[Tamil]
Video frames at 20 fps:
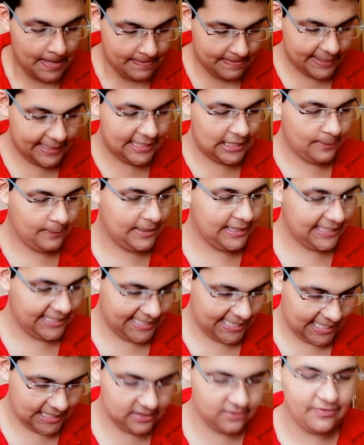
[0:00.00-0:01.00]
பட் நம்மளுக்கு
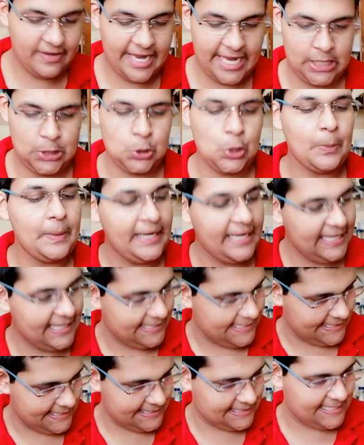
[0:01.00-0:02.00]
ஏதாவது வேணும் அப்படிங்கிற
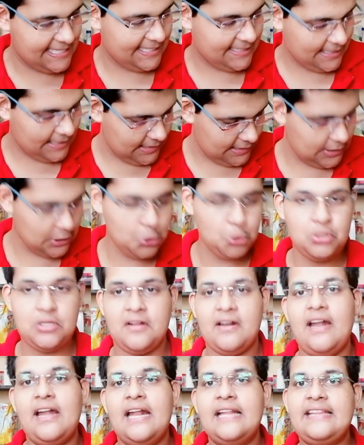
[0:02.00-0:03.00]
நினச்சிங்கன்னா நூதை
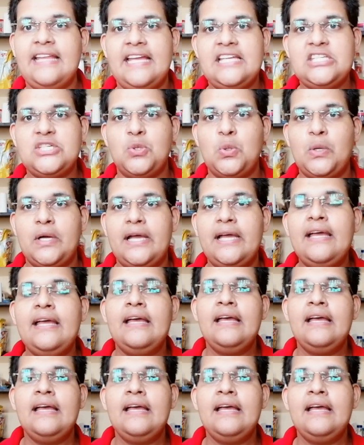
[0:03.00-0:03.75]
நல்லா தேய்ச்சிக்கோங்க